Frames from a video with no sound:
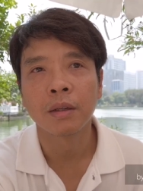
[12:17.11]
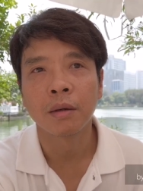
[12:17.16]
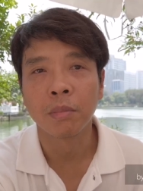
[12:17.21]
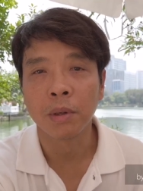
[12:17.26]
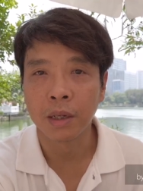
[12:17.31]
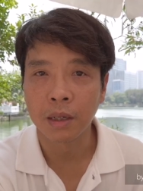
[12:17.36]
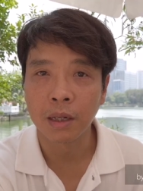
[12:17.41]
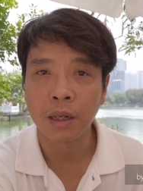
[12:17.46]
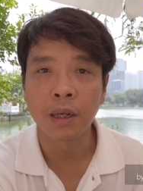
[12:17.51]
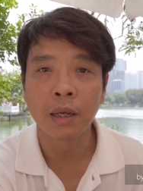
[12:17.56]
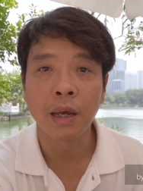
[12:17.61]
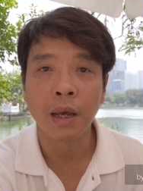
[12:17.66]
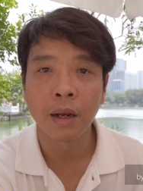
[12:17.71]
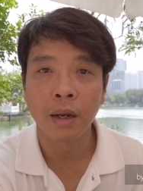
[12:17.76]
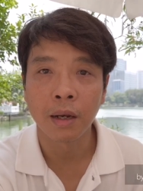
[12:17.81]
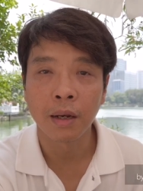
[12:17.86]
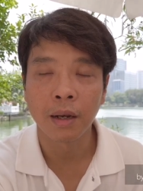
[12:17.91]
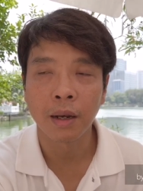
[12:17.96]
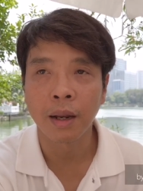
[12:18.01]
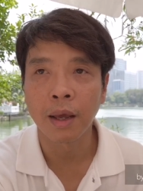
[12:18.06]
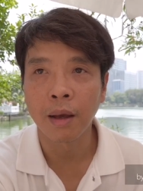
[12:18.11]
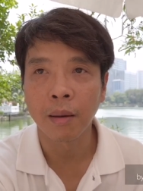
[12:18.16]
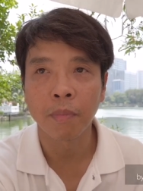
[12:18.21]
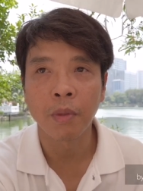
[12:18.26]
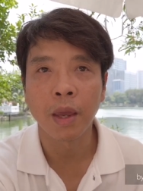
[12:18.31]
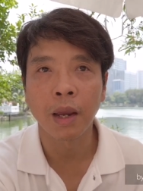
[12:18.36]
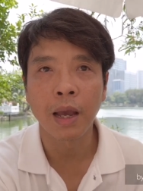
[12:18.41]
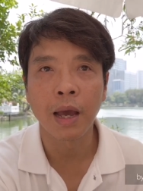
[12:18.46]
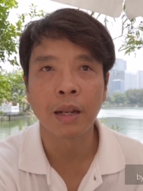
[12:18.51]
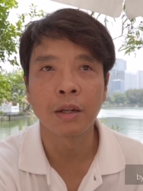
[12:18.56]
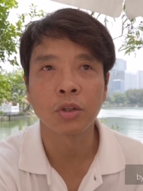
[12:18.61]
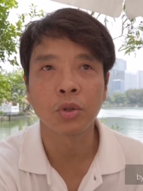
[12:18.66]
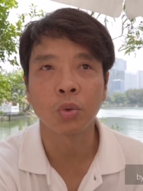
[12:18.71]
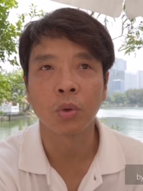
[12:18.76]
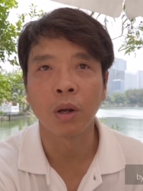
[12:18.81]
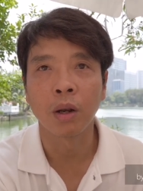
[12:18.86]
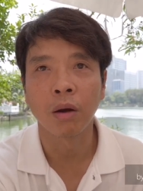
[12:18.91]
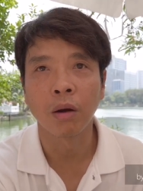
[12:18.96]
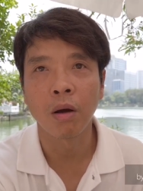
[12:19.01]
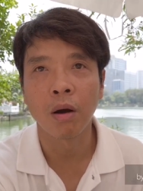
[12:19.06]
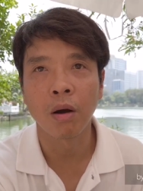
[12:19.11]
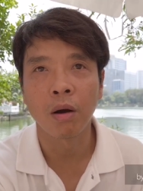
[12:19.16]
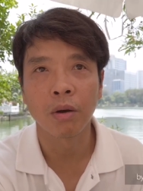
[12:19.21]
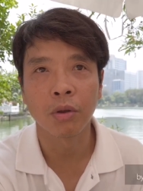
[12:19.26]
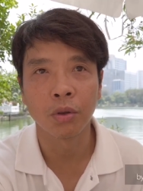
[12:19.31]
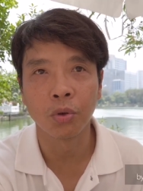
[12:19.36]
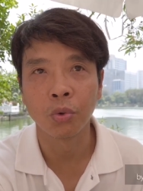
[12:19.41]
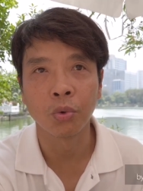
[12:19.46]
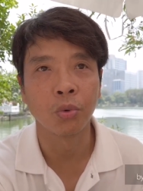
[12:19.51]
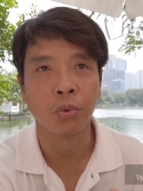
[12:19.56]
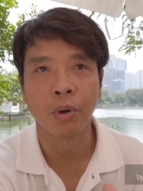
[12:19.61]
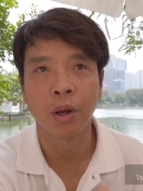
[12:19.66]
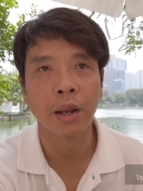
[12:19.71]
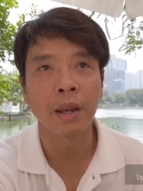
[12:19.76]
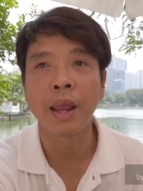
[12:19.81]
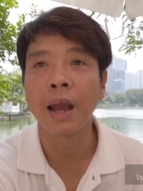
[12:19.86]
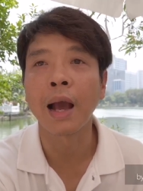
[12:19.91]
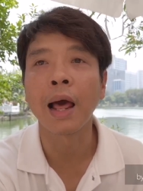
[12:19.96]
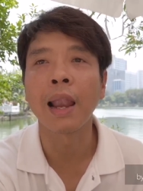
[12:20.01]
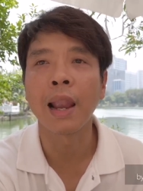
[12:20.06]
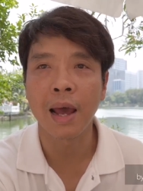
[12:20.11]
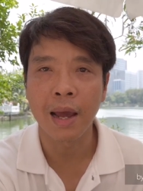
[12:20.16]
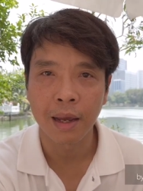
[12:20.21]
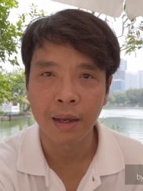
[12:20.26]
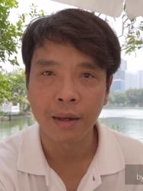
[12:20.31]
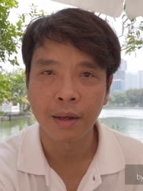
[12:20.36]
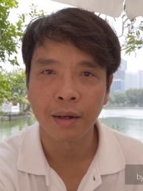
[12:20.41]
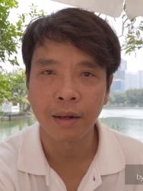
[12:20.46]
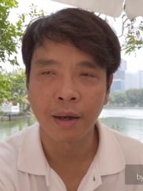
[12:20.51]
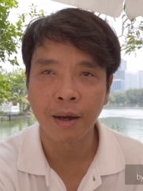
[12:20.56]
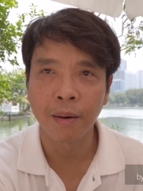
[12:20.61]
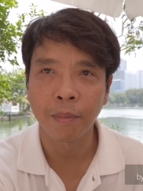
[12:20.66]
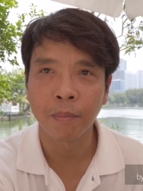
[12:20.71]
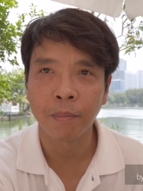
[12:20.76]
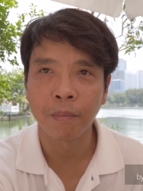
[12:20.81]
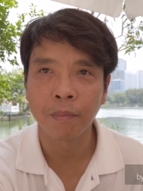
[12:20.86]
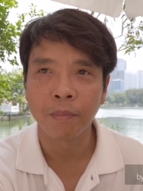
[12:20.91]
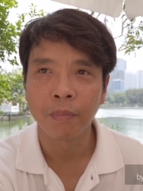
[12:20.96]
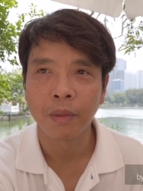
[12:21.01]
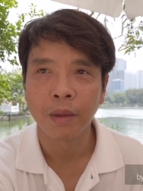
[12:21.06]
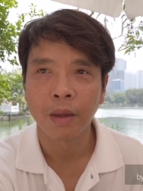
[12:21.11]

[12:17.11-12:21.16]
จะมีเทียนนะครับในการจุดแล้วก็อยู่กันอย่างนั้นแหละนะครับ